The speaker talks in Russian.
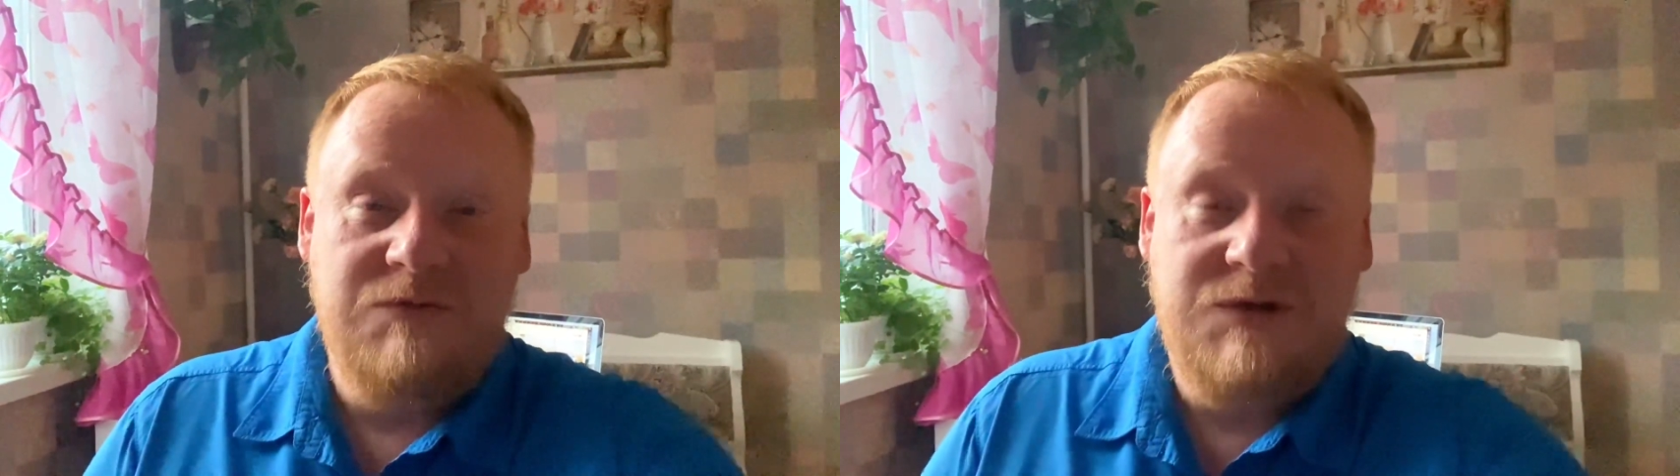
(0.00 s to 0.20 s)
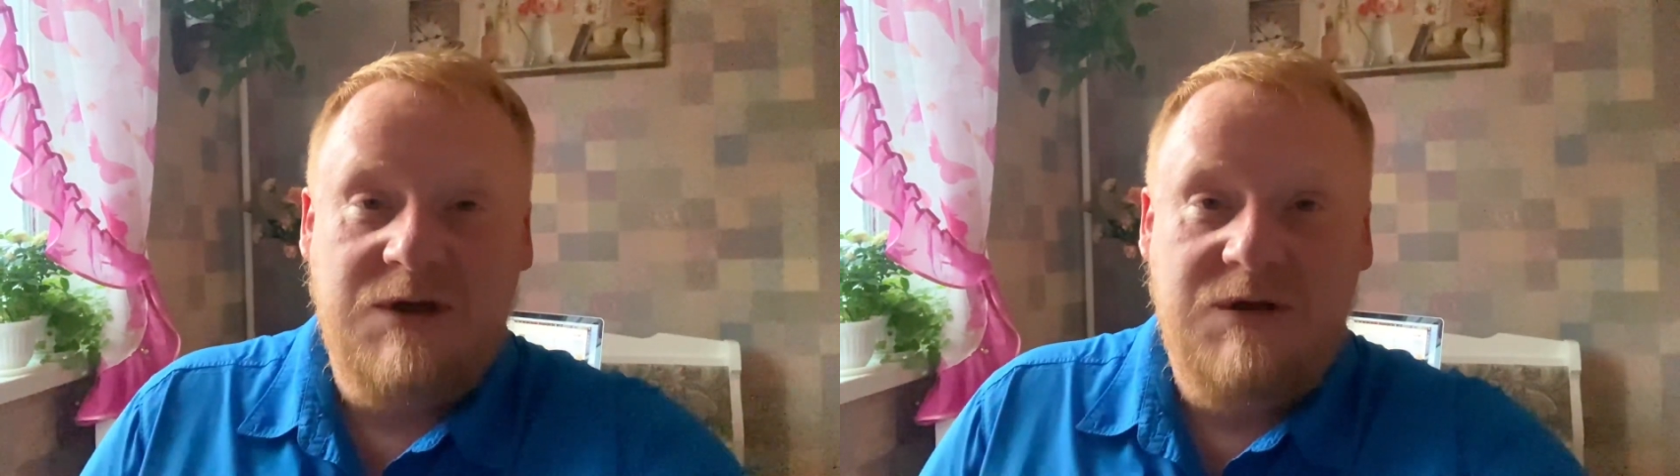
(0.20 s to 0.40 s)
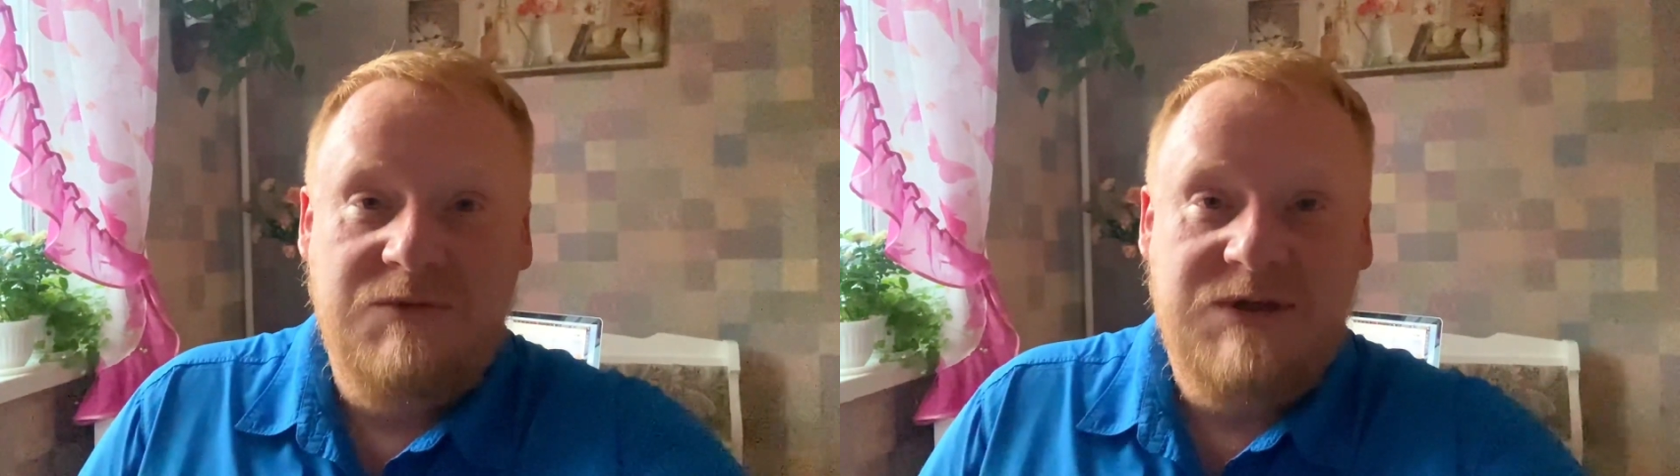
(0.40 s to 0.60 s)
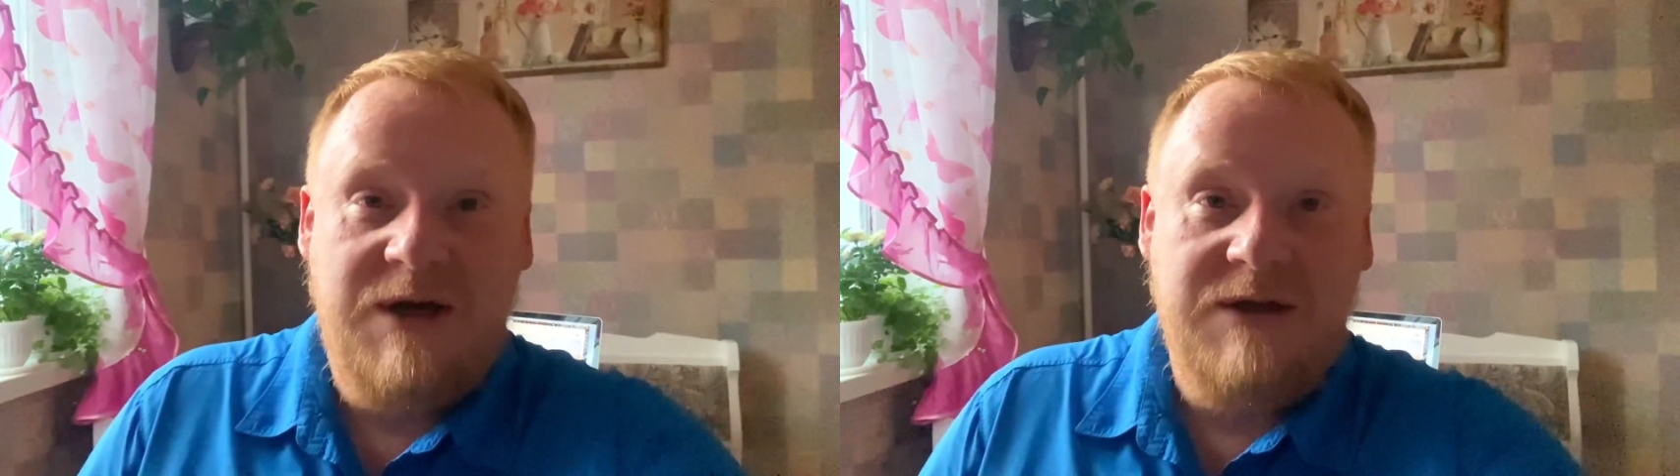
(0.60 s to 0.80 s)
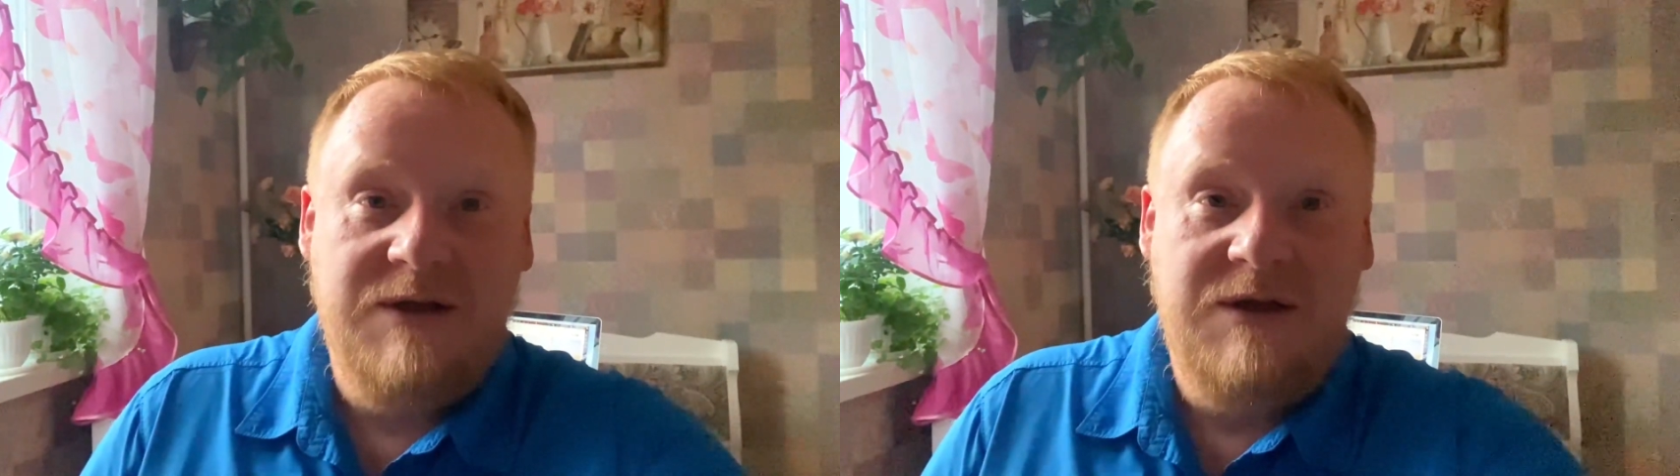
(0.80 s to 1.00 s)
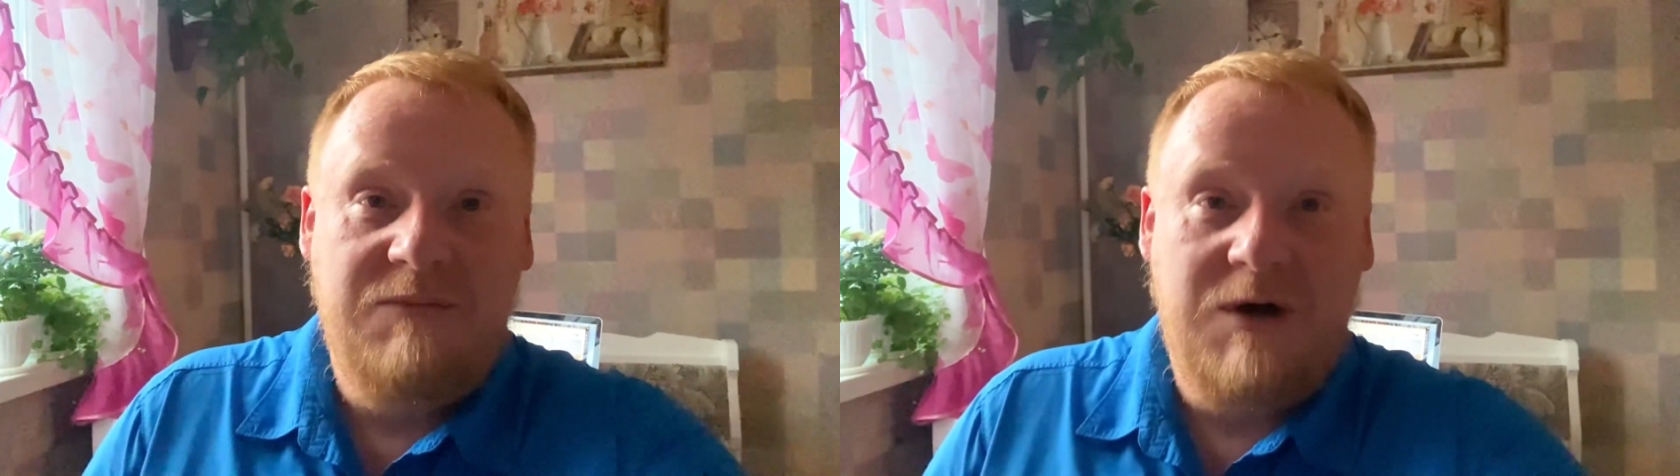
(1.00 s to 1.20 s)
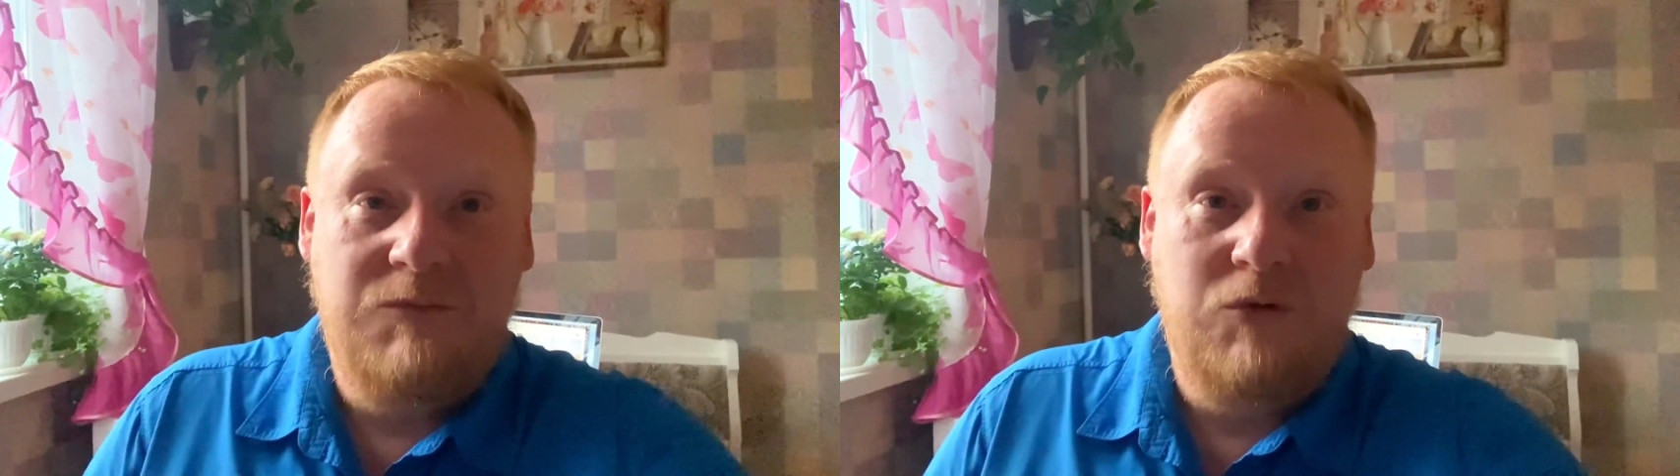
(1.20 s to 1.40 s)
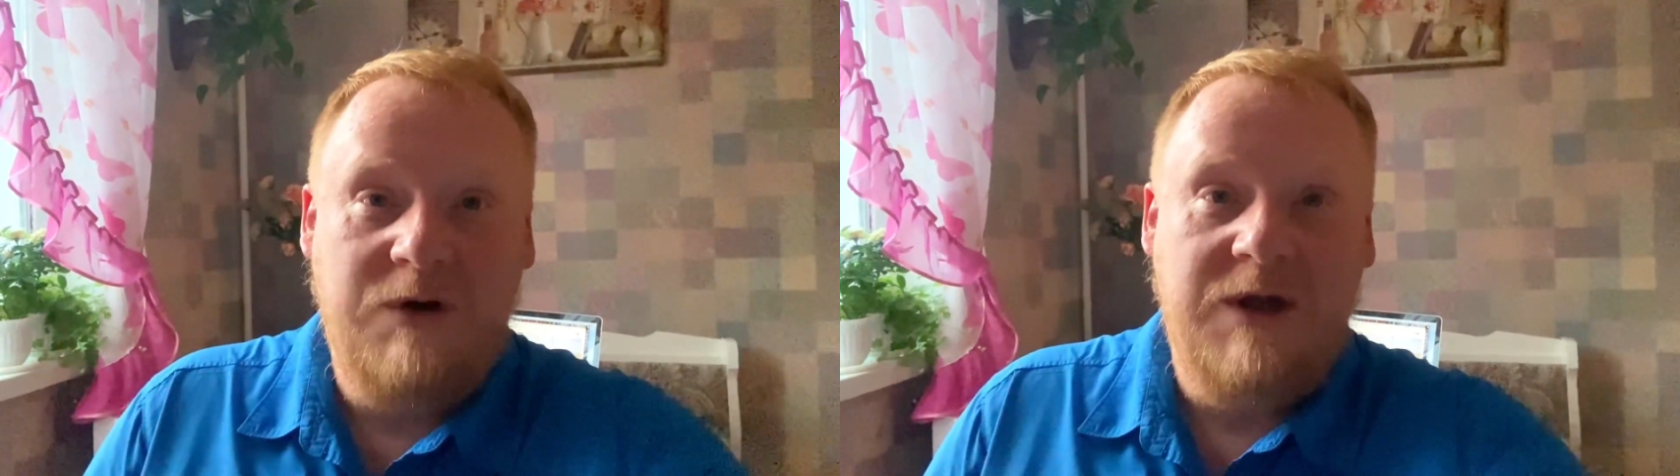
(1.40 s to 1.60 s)
в целом идеально для
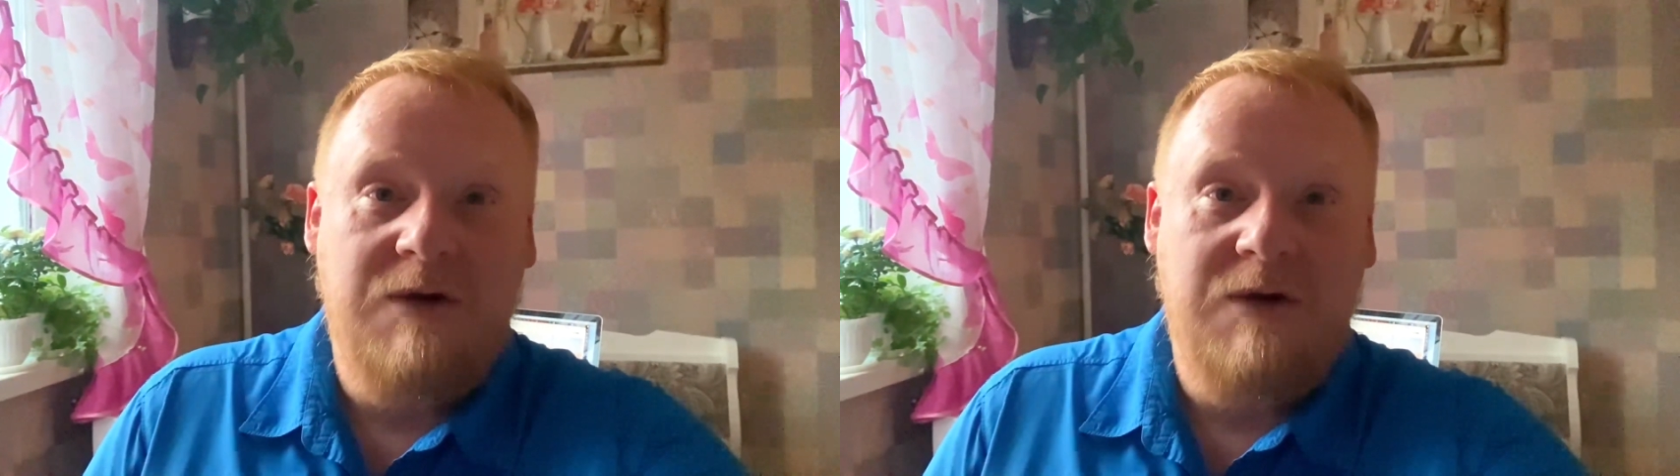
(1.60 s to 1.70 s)
MacBook,